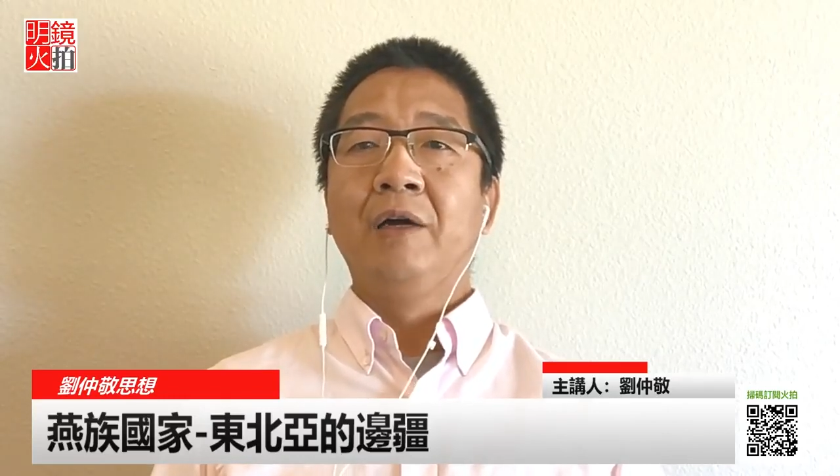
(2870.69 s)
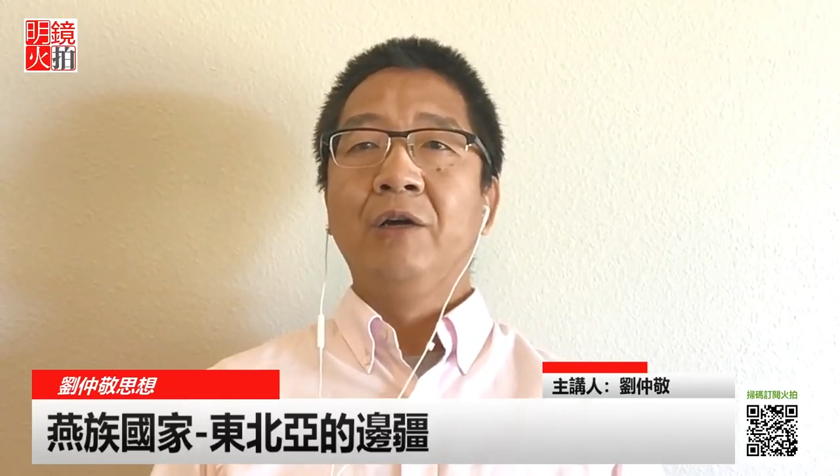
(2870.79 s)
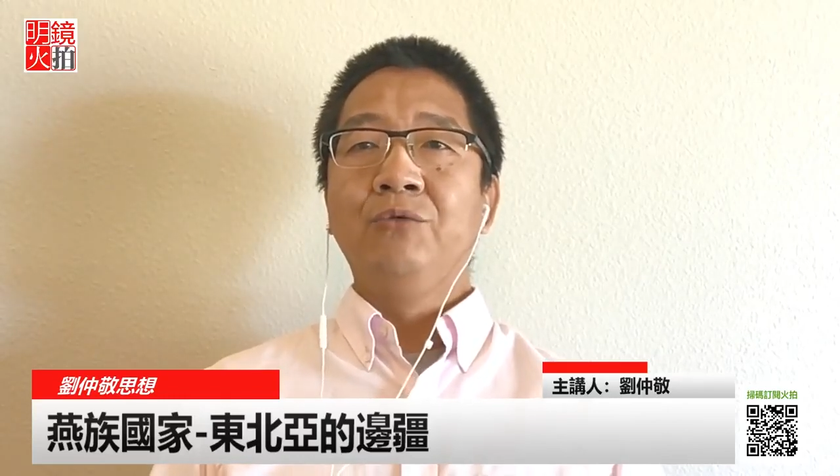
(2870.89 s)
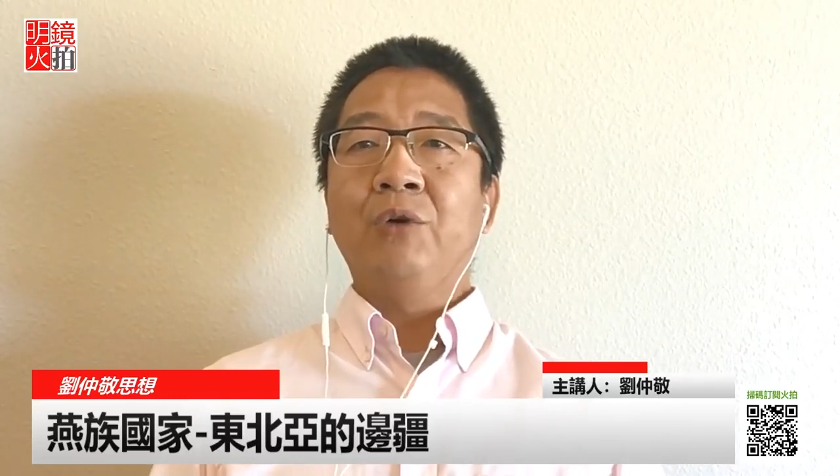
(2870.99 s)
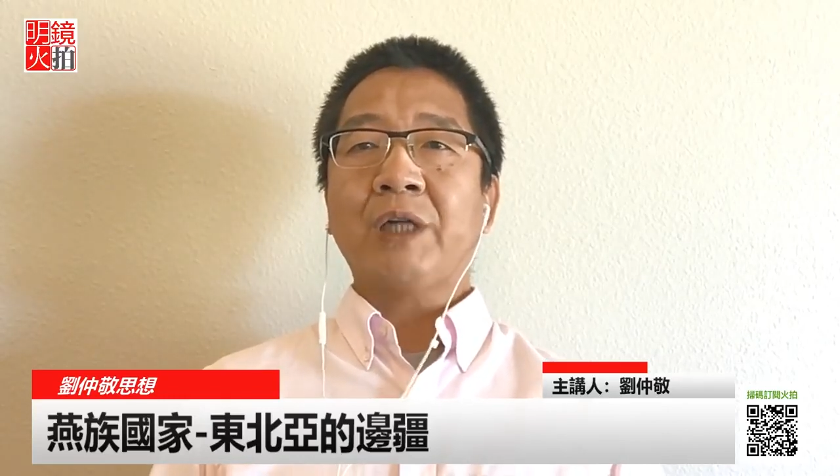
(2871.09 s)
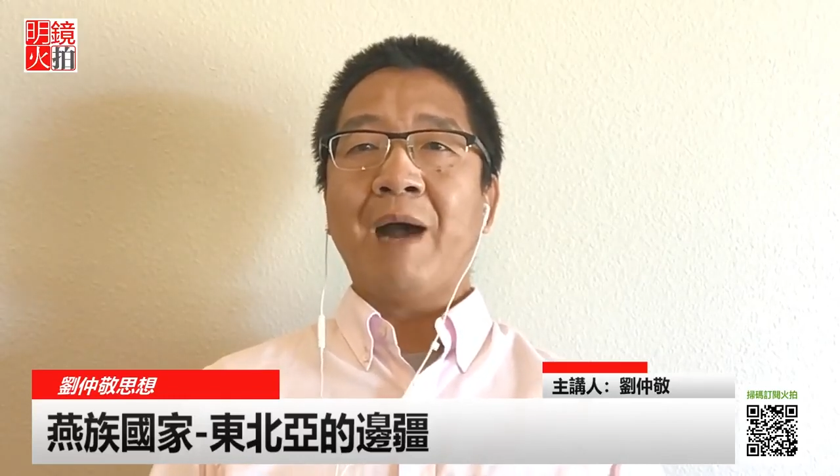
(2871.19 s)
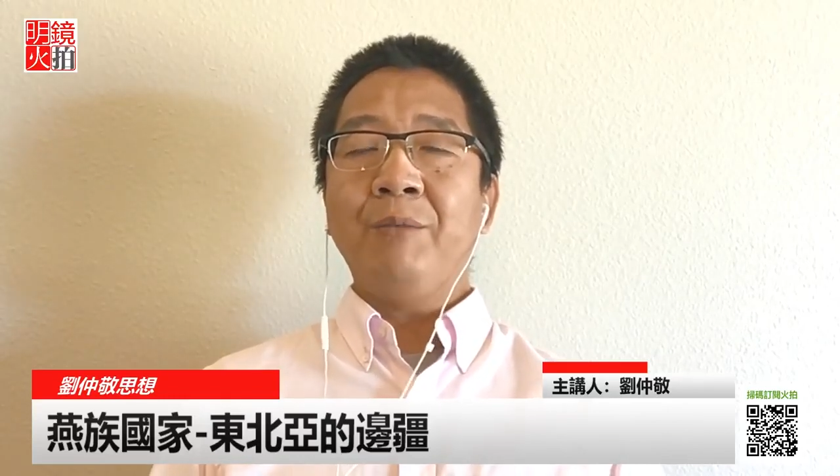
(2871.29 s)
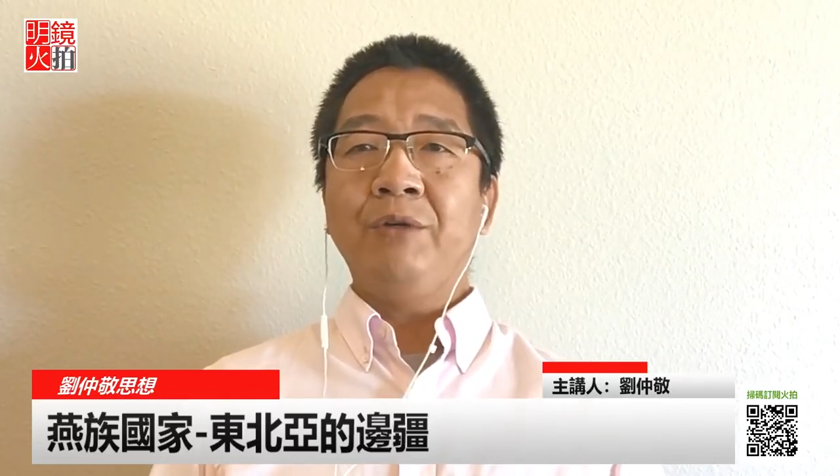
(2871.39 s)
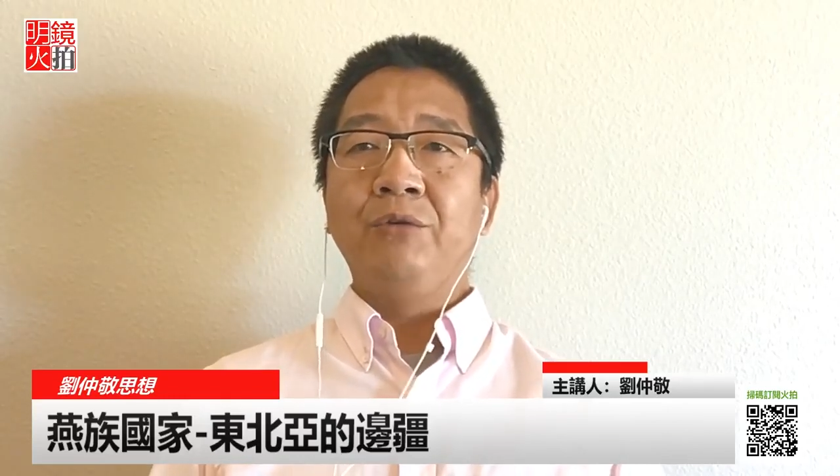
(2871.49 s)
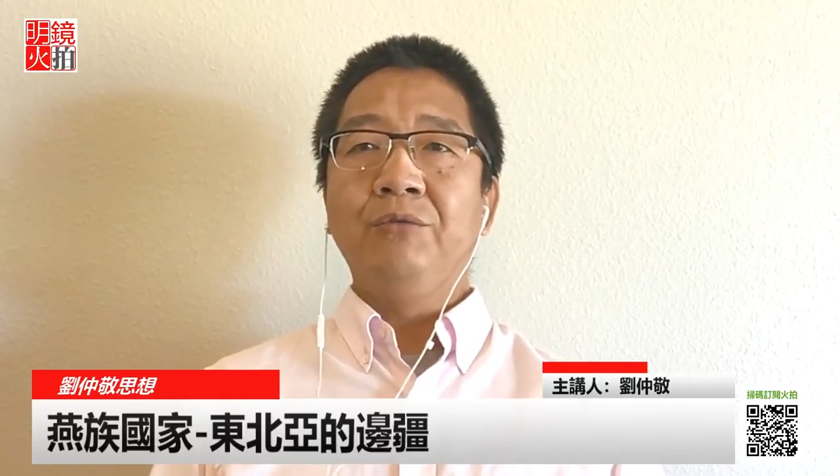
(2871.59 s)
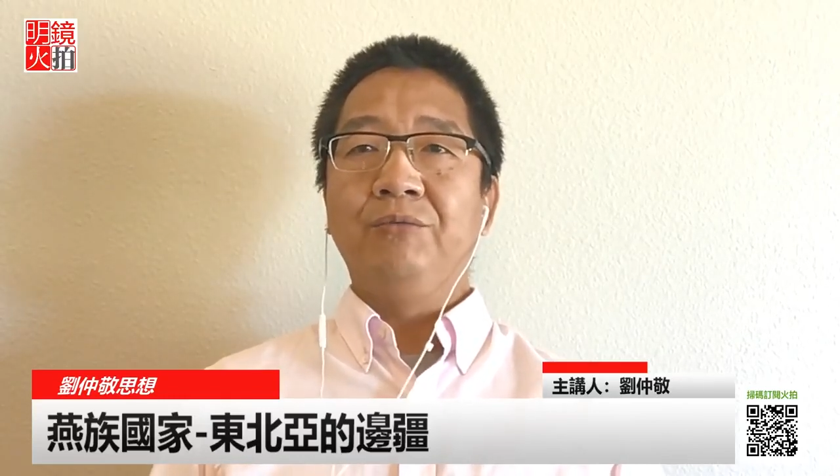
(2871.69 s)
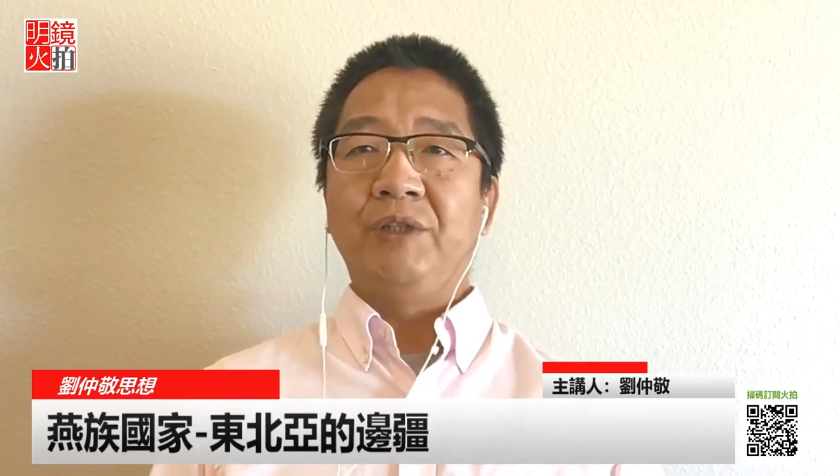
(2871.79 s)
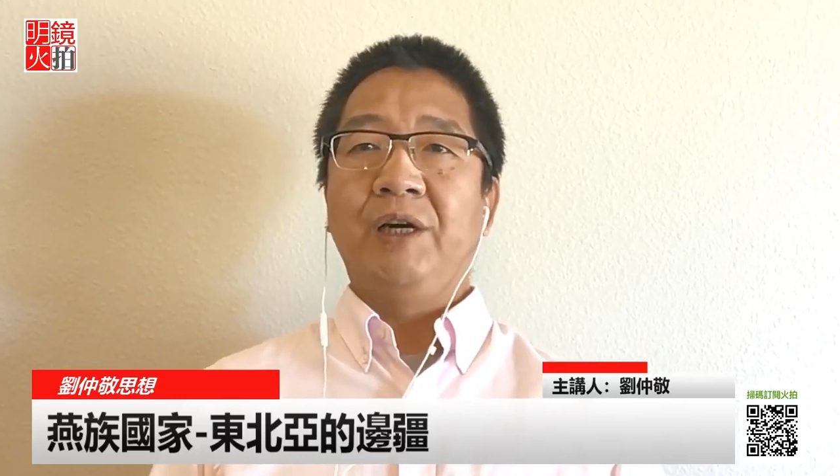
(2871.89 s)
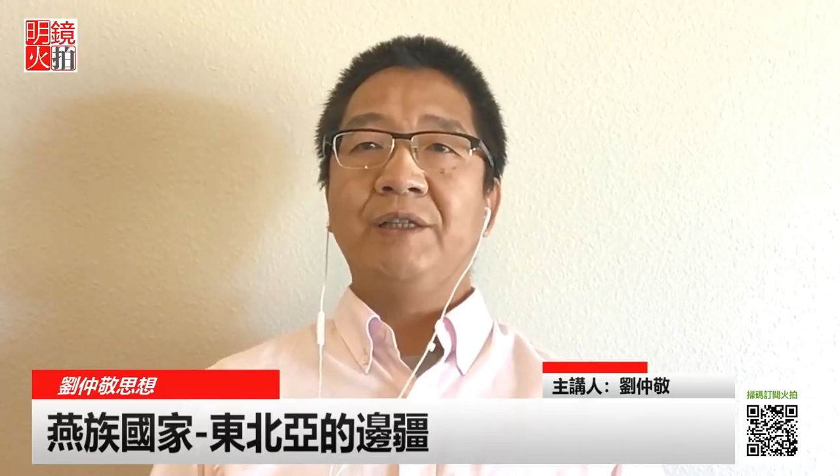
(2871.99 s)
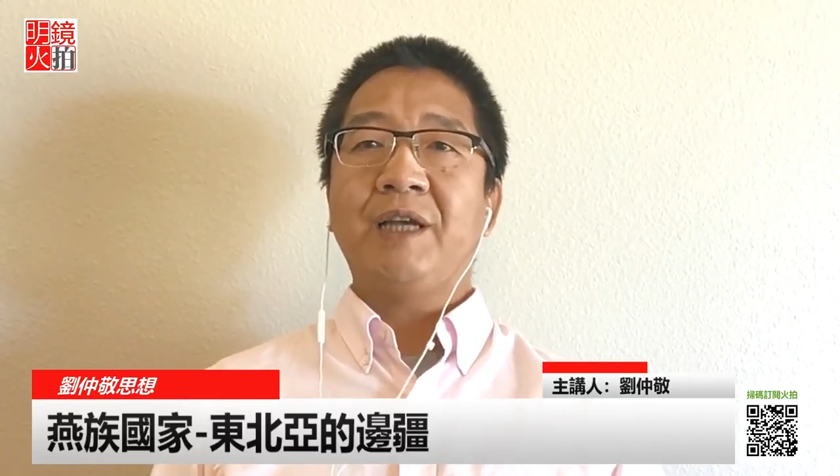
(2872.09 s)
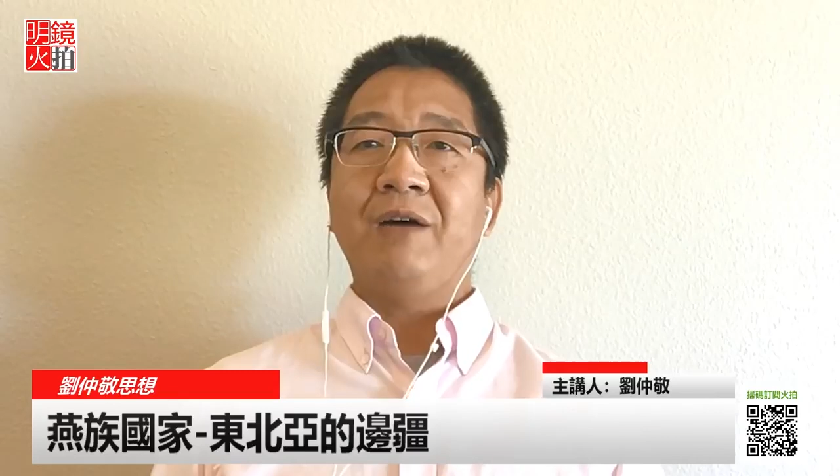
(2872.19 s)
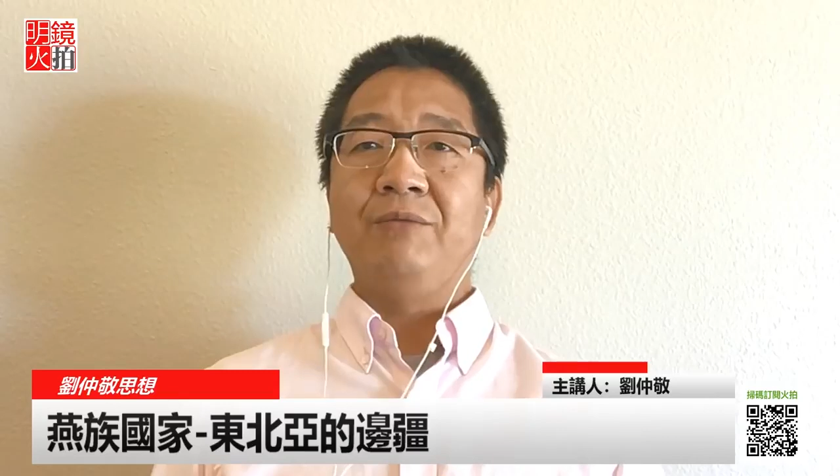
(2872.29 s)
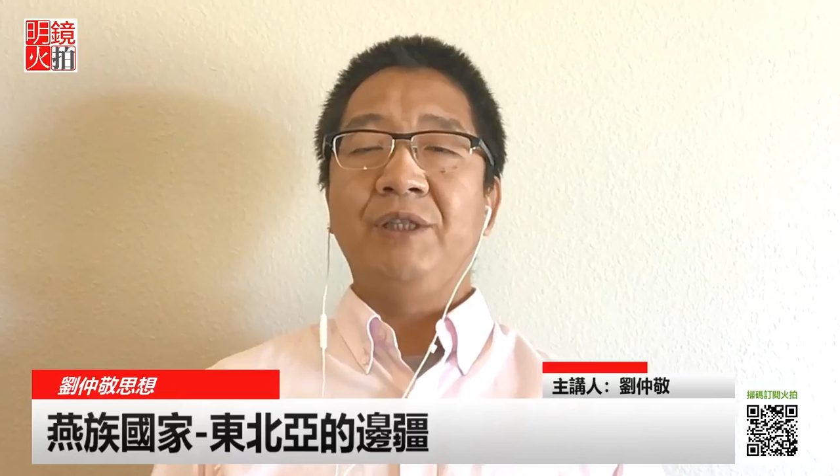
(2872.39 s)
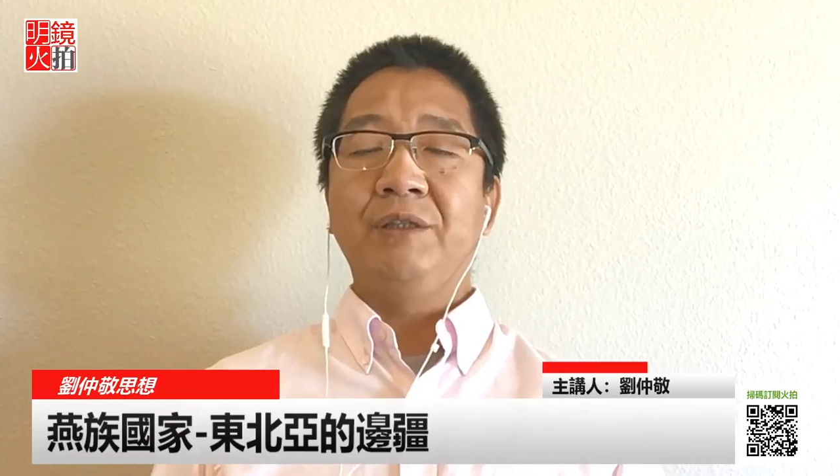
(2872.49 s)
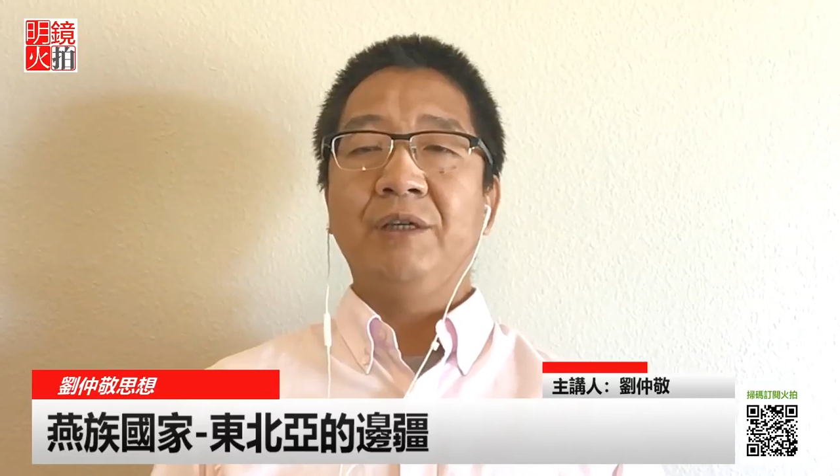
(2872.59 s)
如果他们有武德和尚武
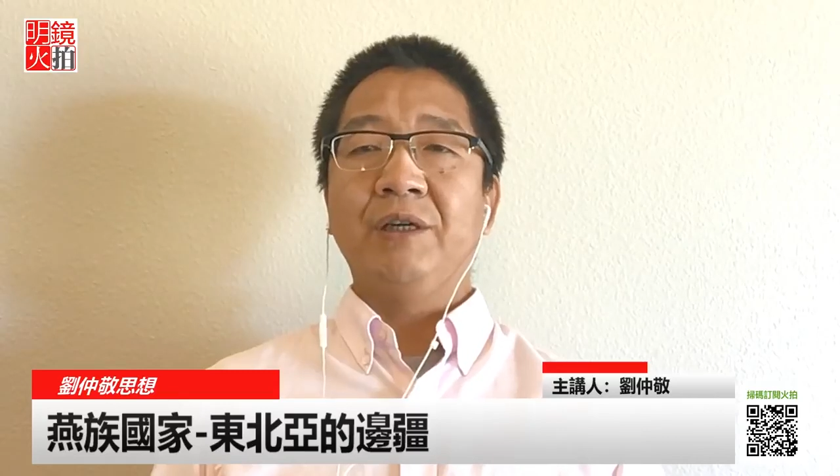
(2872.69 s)
精神，